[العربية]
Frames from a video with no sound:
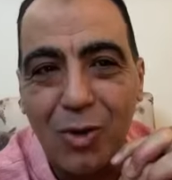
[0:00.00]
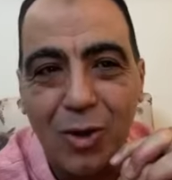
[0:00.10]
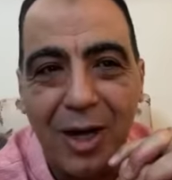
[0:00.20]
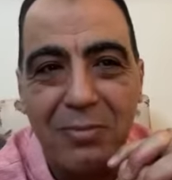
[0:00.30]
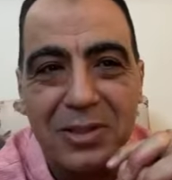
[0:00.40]

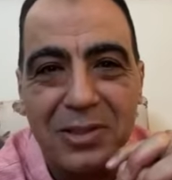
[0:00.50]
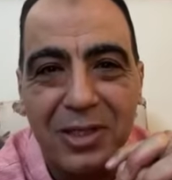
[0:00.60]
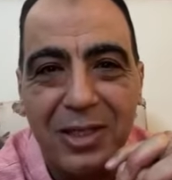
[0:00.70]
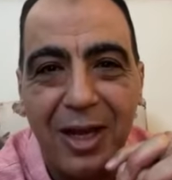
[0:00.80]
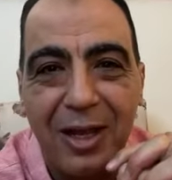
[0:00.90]
الكرة
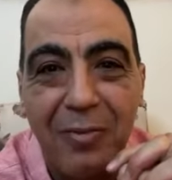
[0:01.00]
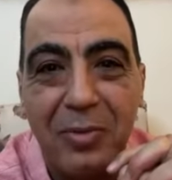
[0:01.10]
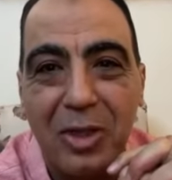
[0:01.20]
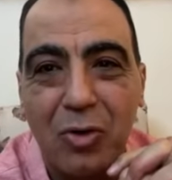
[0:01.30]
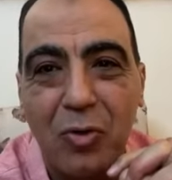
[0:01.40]
المصرية
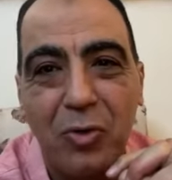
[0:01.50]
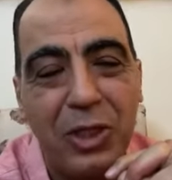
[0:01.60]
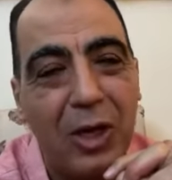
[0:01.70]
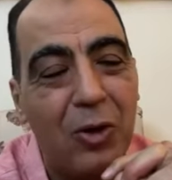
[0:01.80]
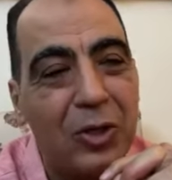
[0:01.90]
قمة
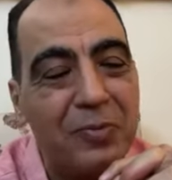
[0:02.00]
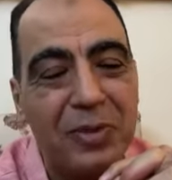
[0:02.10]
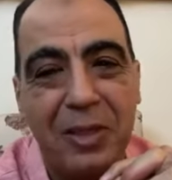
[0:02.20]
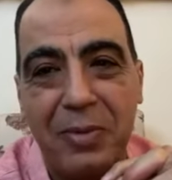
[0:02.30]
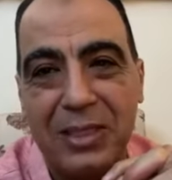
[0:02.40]
الكوميديا
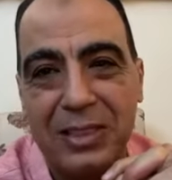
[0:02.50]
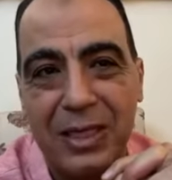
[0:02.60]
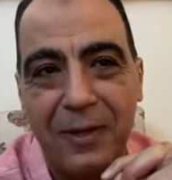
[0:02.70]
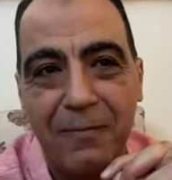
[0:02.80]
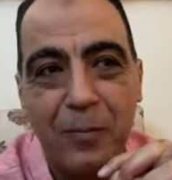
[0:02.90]
وقمة المأساة
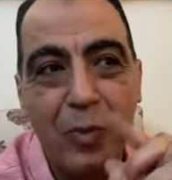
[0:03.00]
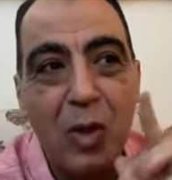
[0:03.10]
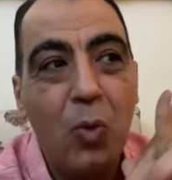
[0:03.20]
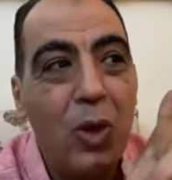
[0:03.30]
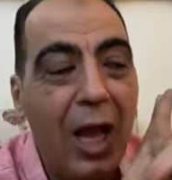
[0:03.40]

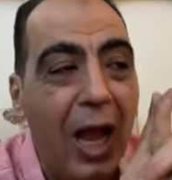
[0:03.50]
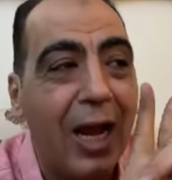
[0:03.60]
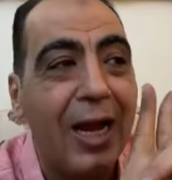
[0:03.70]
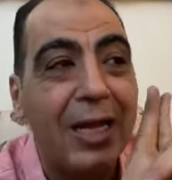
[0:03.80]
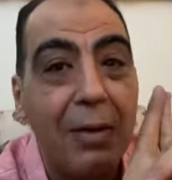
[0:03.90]

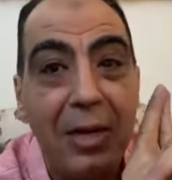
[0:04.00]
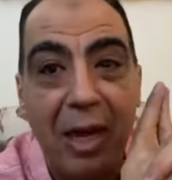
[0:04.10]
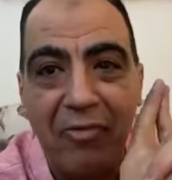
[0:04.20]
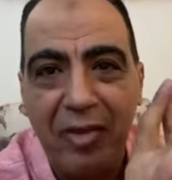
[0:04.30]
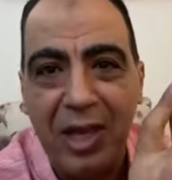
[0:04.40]
والحاجة
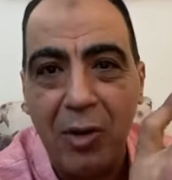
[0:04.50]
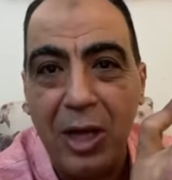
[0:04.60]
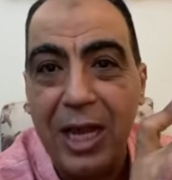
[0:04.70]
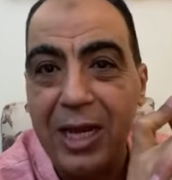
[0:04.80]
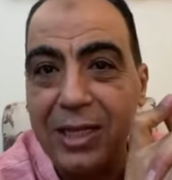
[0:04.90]
الجميلة فيها
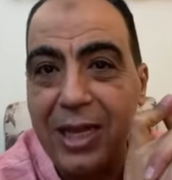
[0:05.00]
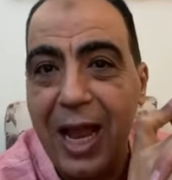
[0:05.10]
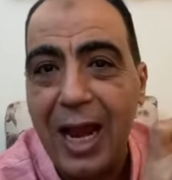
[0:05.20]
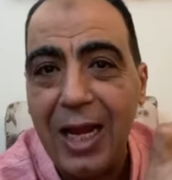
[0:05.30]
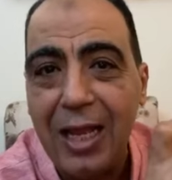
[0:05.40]
وهي النادي
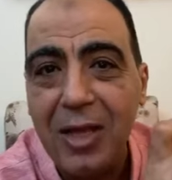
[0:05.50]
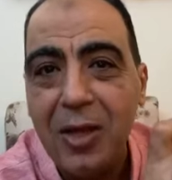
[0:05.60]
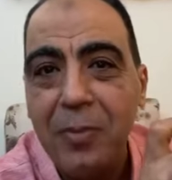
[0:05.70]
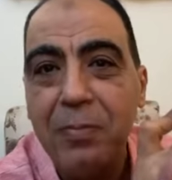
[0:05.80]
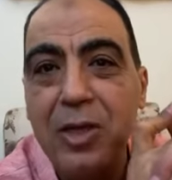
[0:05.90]
الأهلي
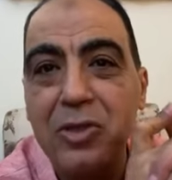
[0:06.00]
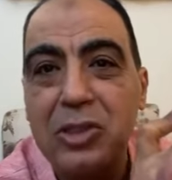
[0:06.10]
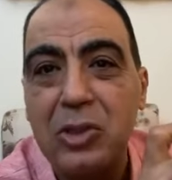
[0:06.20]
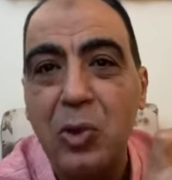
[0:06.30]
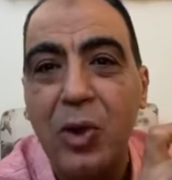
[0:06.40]

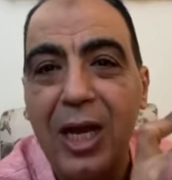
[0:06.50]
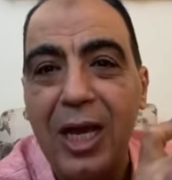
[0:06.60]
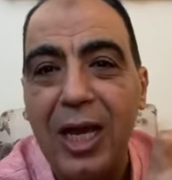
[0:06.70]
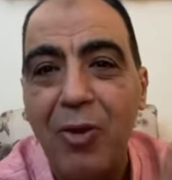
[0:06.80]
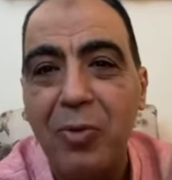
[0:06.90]
بيسيئوا
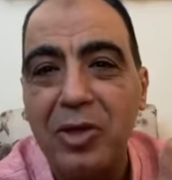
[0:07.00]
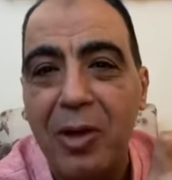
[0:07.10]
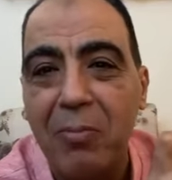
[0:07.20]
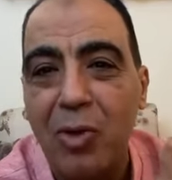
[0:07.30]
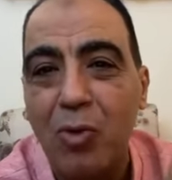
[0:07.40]
إليه
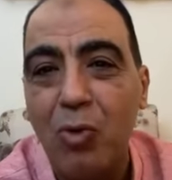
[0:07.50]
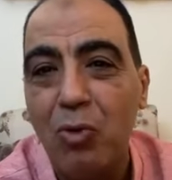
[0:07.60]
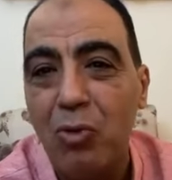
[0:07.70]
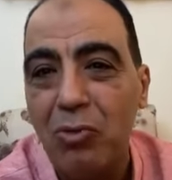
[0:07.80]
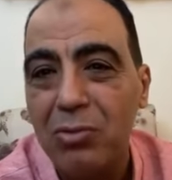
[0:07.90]

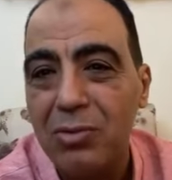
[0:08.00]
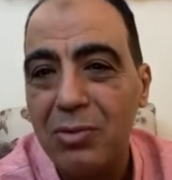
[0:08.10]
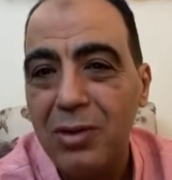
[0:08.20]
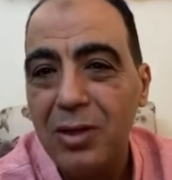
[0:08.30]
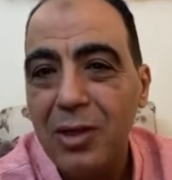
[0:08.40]
ويدمروه
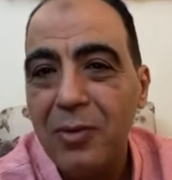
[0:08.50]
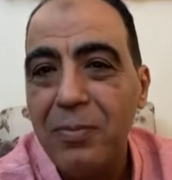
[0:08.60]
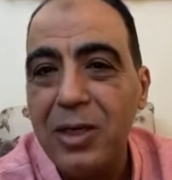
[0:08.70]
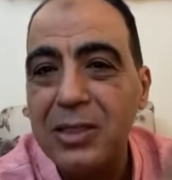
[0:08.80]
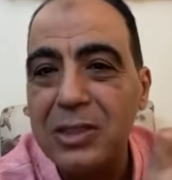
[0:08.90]

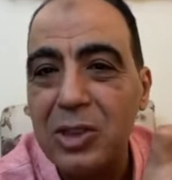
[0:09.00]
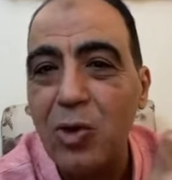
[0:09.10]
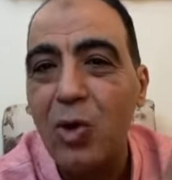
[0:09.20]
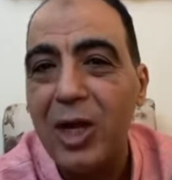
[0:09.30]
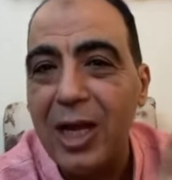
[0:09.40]

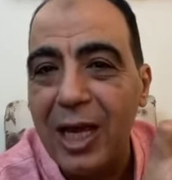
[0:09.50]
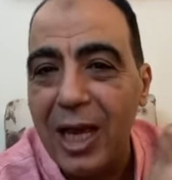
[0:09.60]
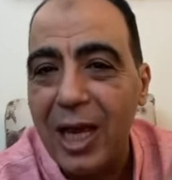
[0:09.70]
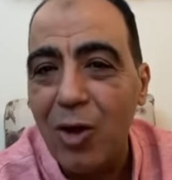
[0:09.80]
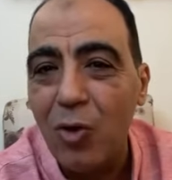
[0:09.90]
بيسيئوا
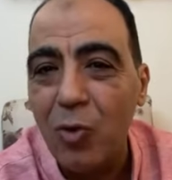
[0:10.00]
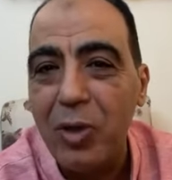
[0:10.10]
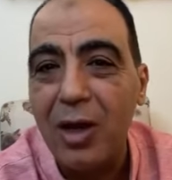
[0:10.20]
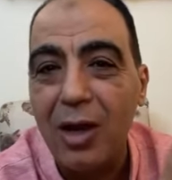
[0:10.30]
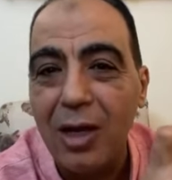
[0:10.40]
إليه
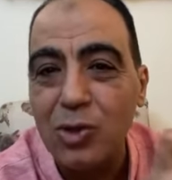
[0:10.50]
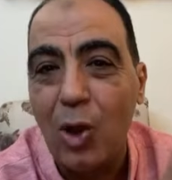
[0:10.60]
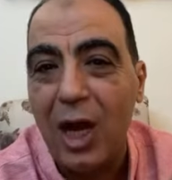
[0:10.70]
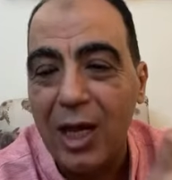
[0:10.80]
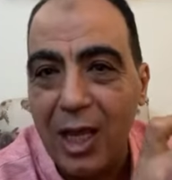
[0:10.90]
وبيخلصوا
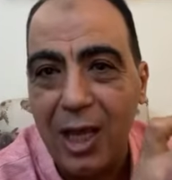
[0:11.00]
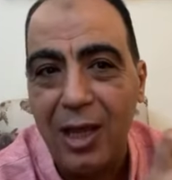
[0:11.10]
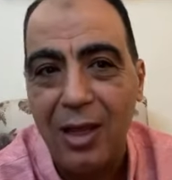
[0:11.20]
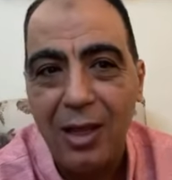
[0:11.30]
عليه